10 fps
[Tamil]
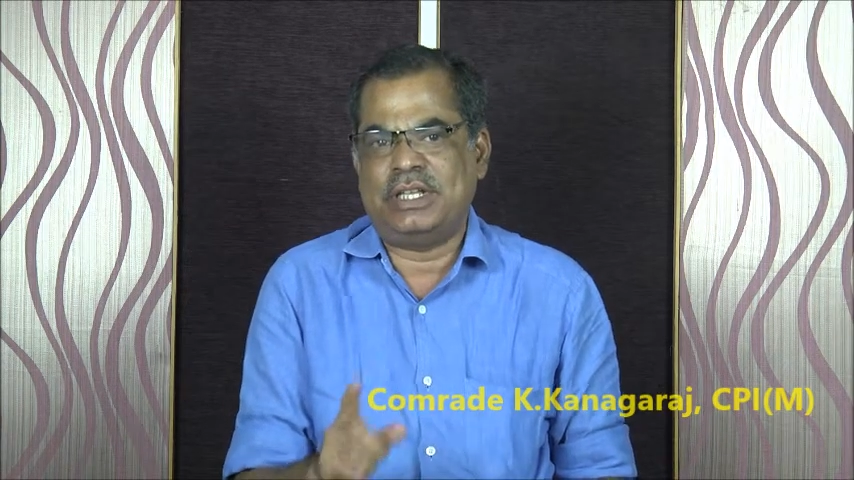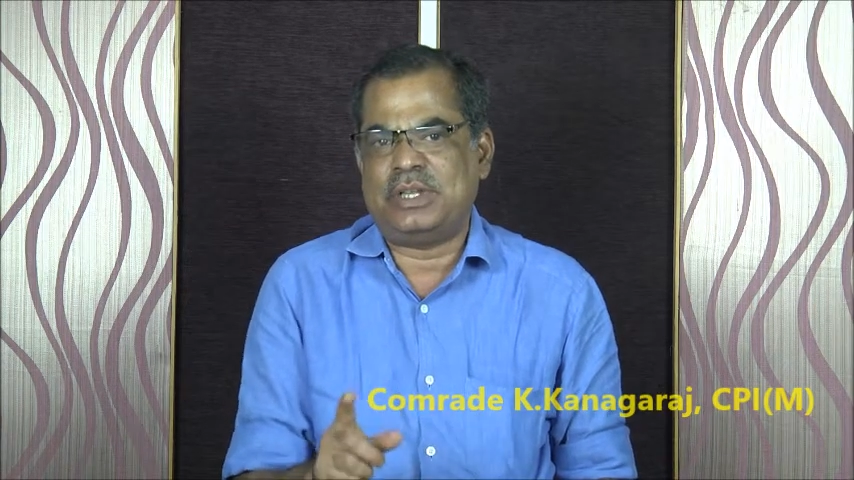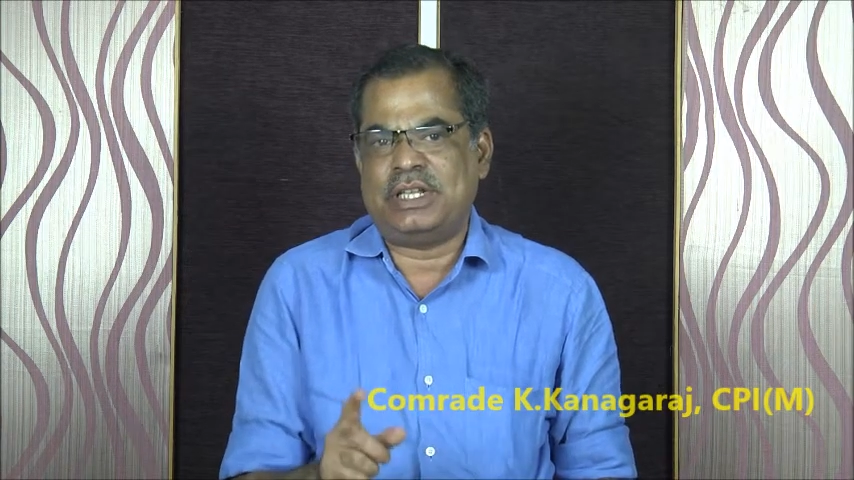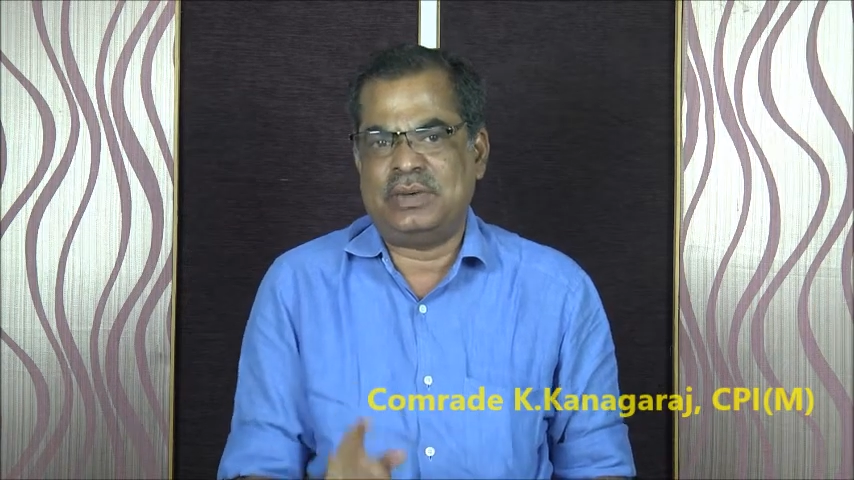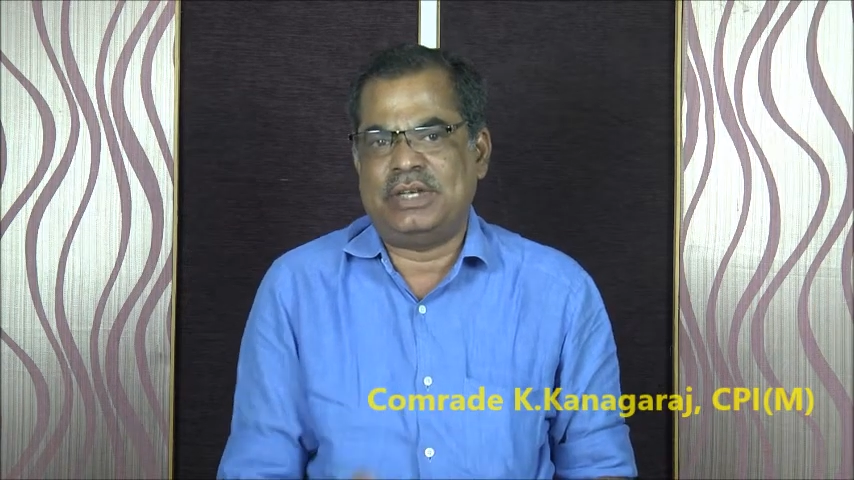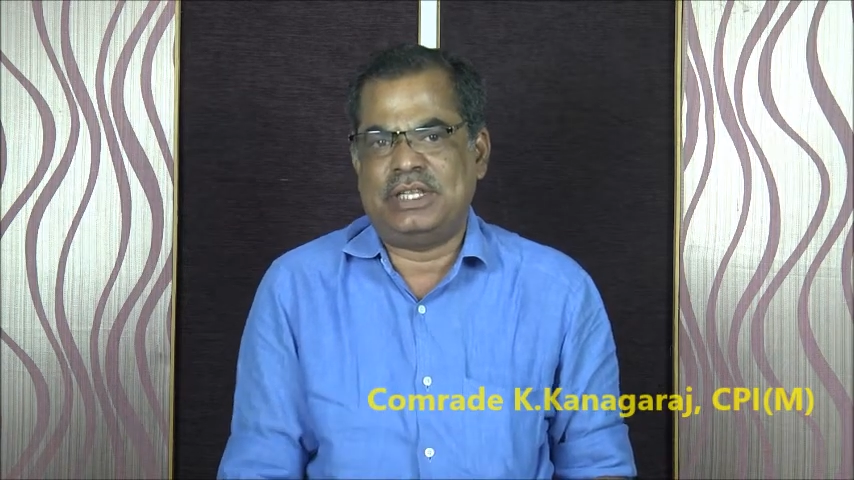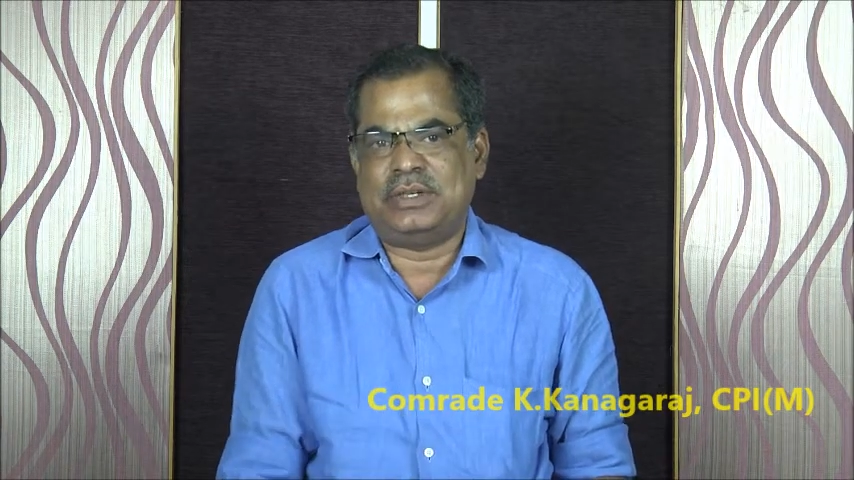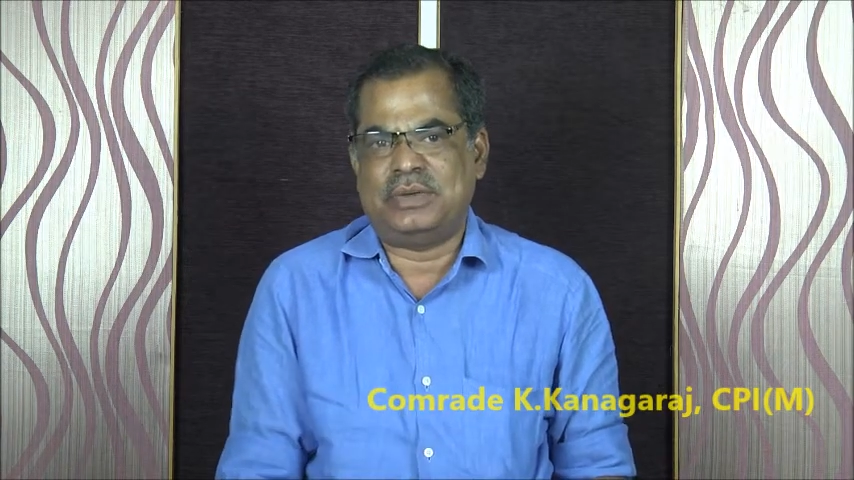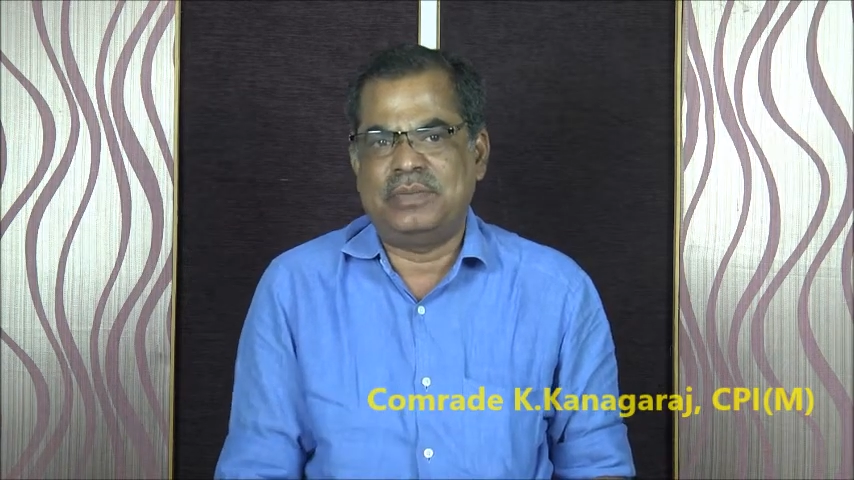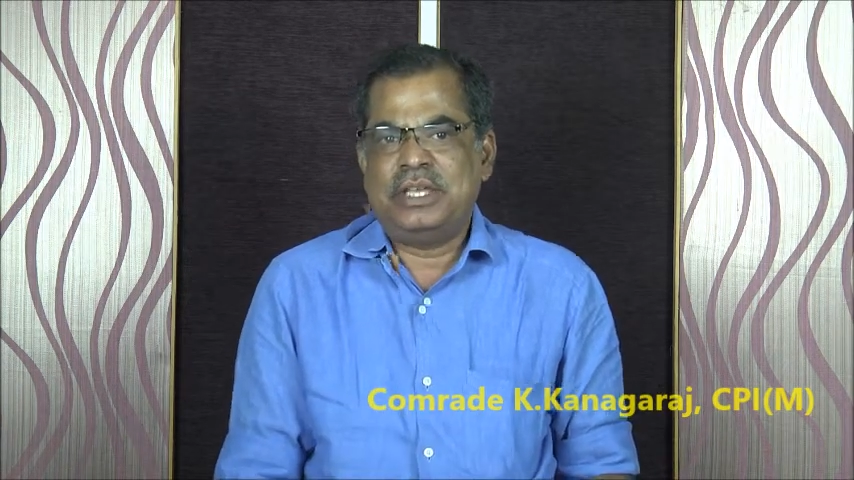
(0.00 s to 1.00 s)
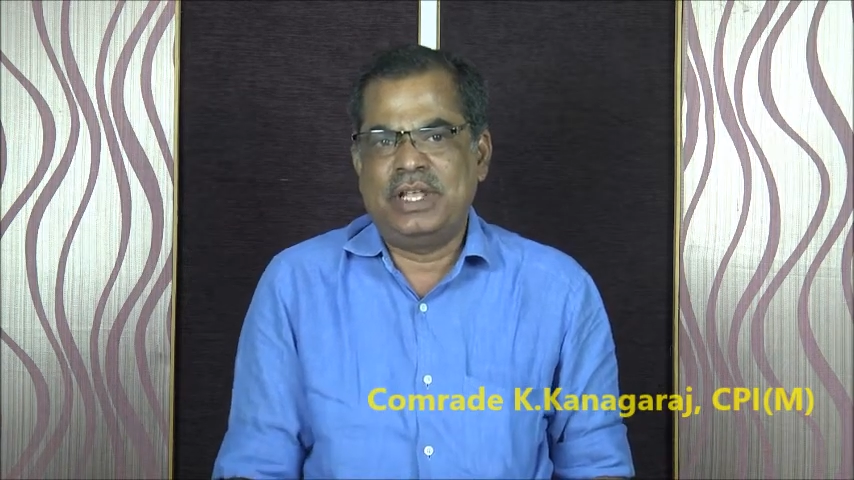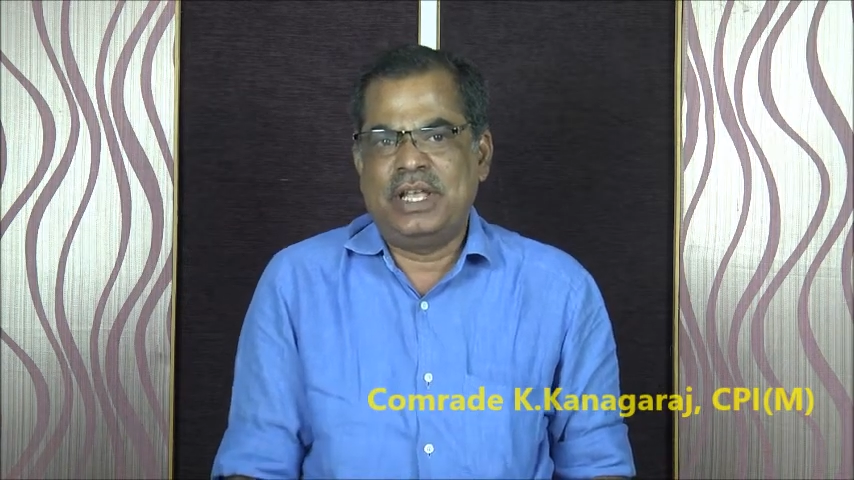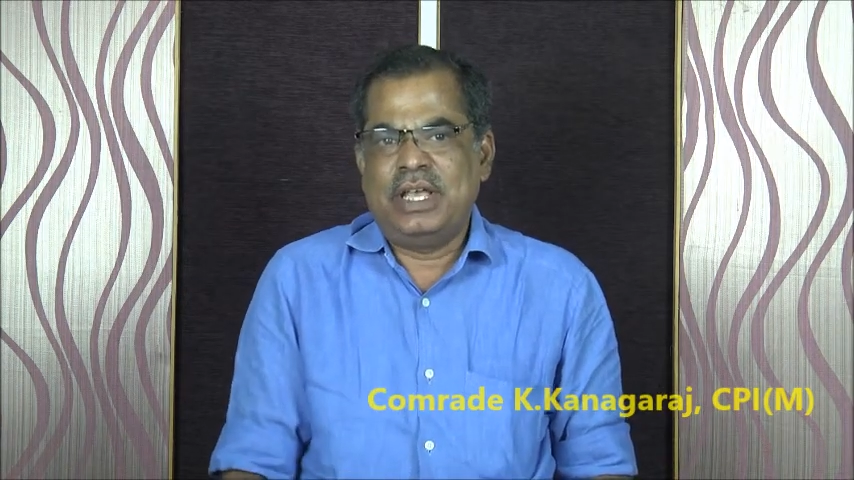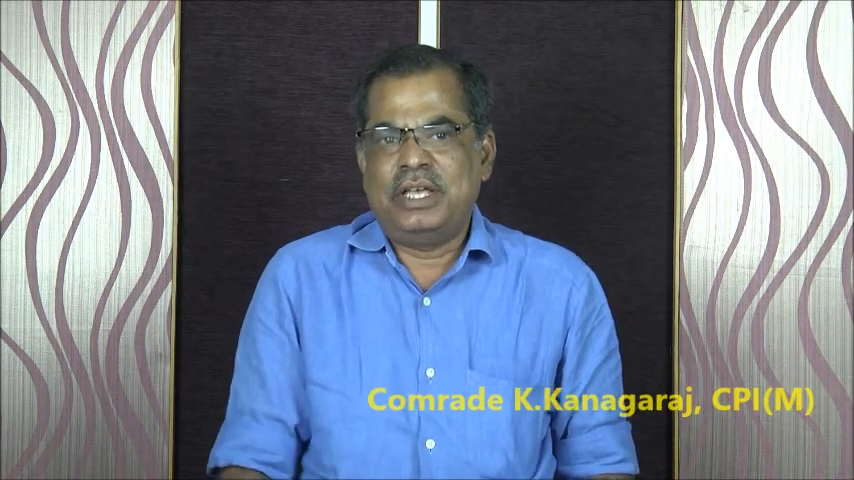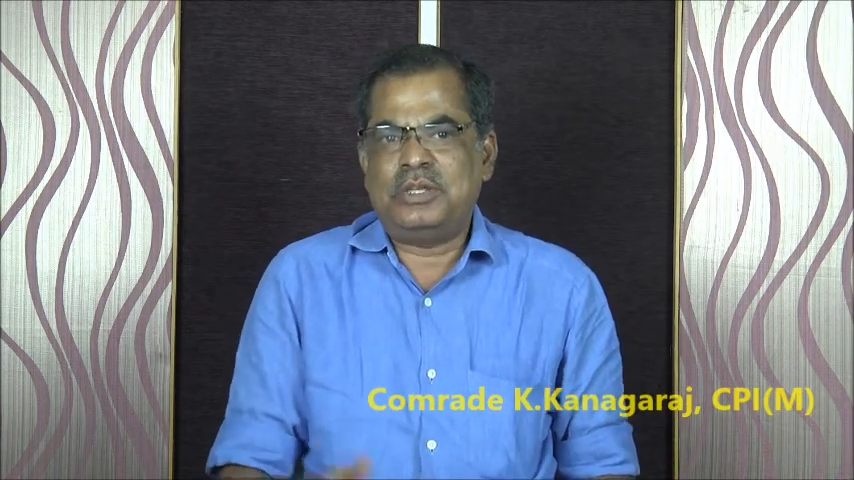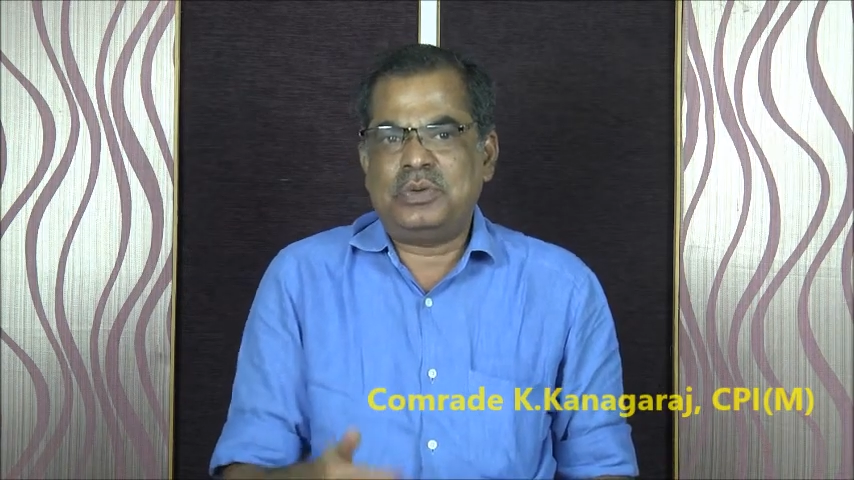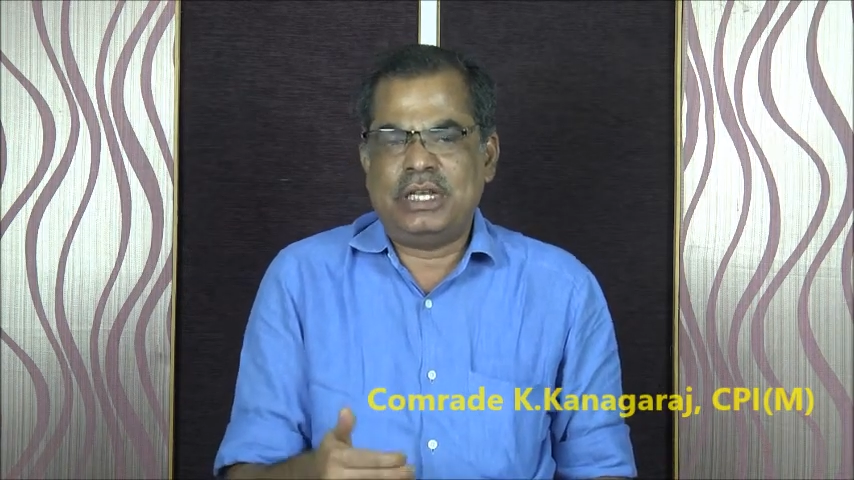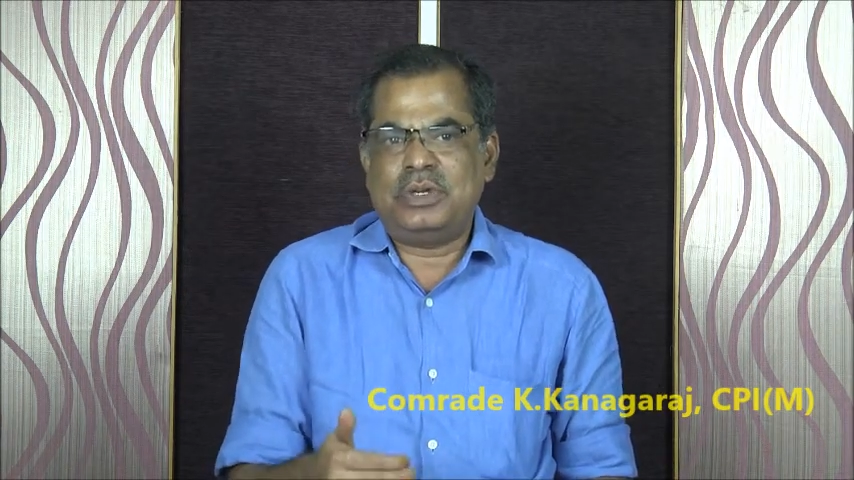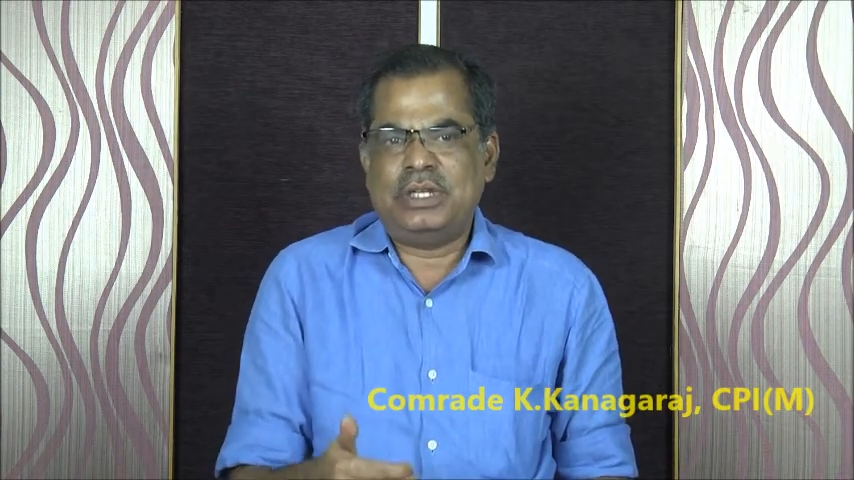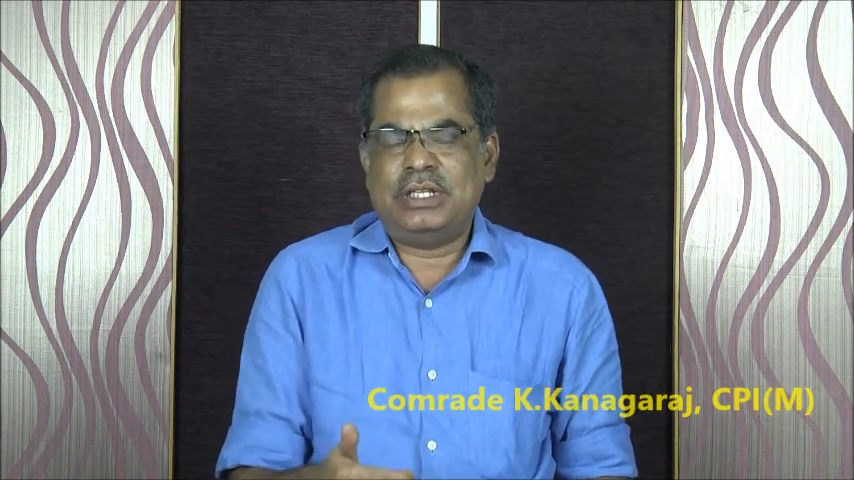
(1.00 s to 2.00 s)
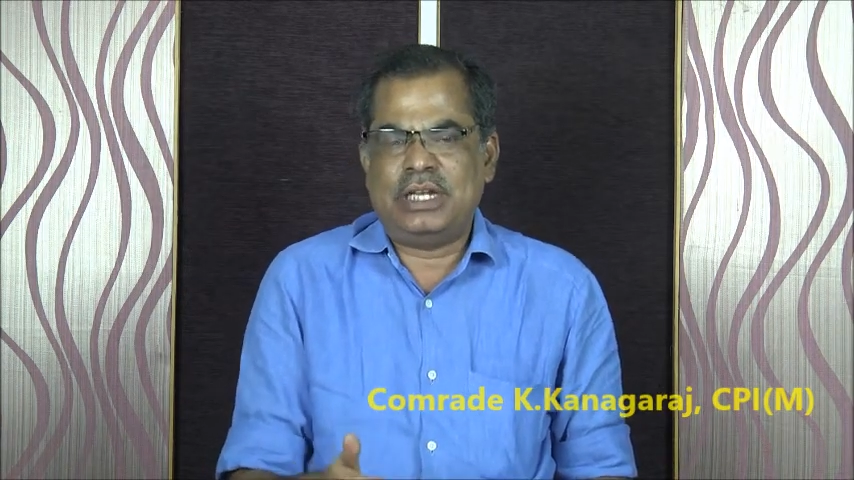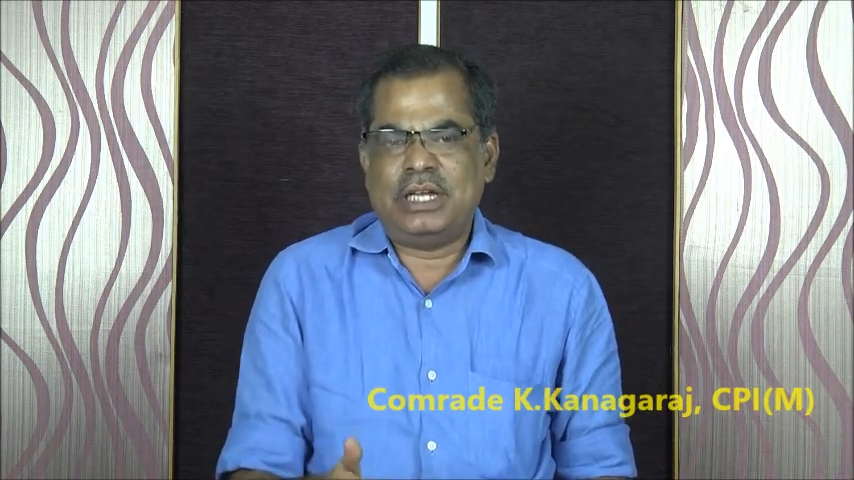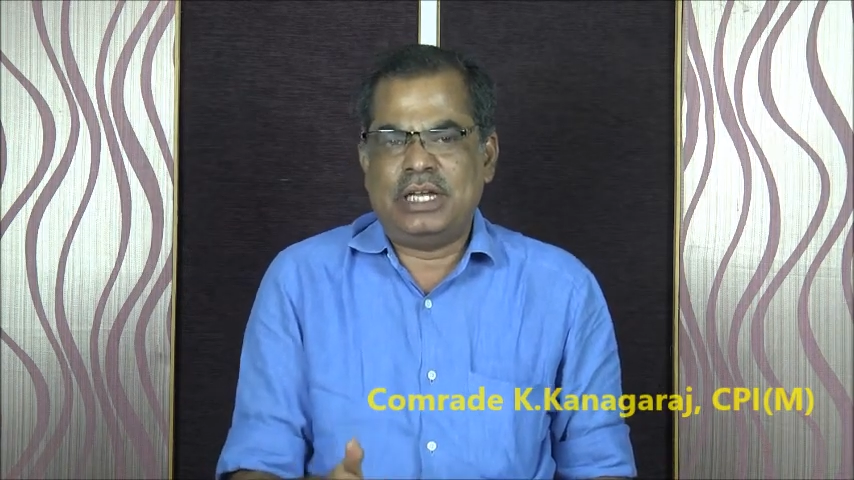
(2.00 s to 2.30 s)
முப்பத்தேழு வயதுக்குள் இதுக்கு இதில்